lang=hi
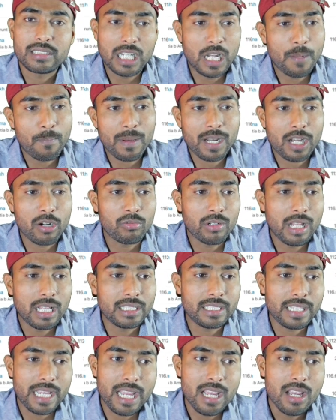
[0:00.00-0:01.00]
त्रेपन रन
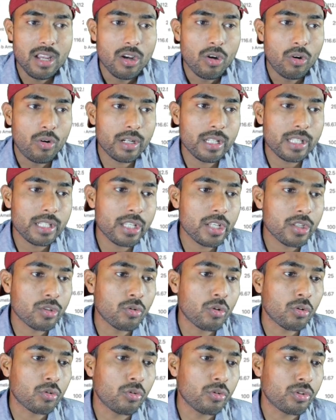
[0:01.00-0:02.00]
उड़ा दिए और इस
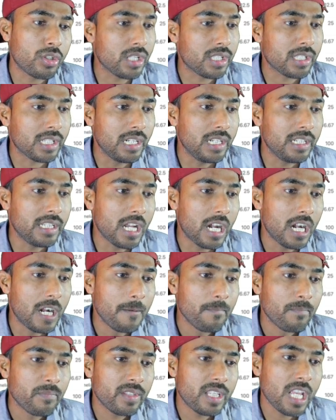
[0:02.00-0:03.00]
स्कोर को चेस कर लिया
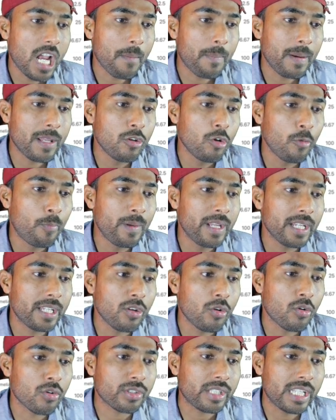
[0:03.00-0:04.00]
यहाँ पे यूपी
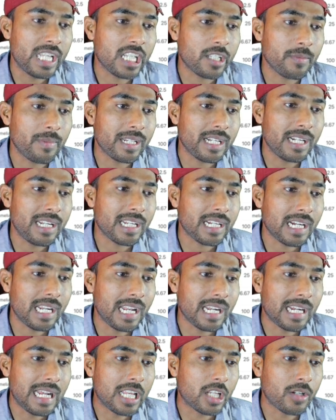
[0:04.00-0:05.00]
की ओर से एक विकेट
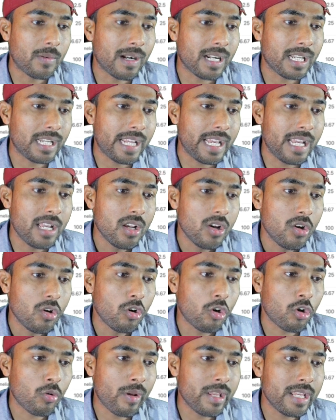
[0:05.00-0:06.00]
निकाला गायकवाड़ ने
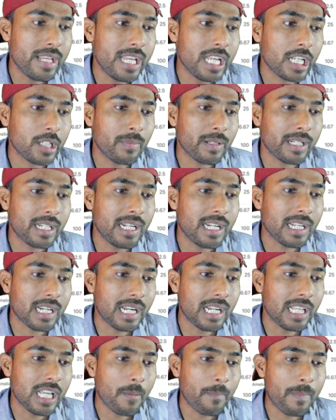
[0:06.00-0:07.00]
और भाई एक विकेट
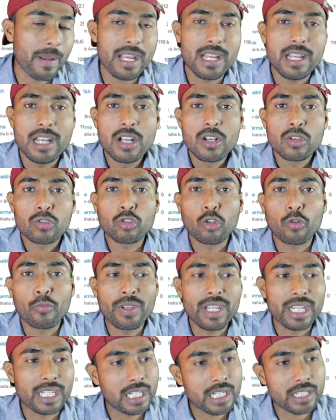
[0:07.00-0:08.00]
निकाला यहाँ पे
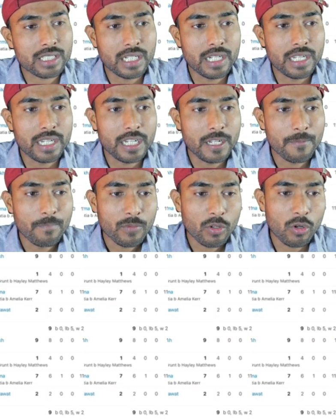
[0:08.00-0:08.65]
सोफी इक्रस्टन ने